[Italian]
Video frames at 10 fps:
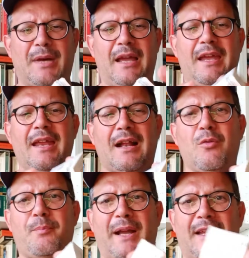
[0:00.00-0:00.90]
ma era
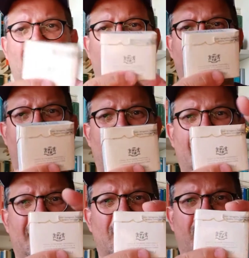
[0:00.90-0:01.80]
un pacchetto di
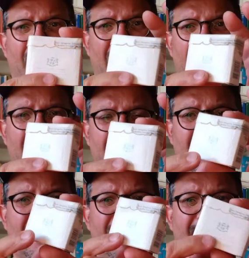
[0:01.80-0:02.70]
sigarette normale,
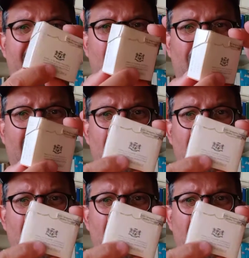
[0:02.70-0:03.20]
della grandezza normale.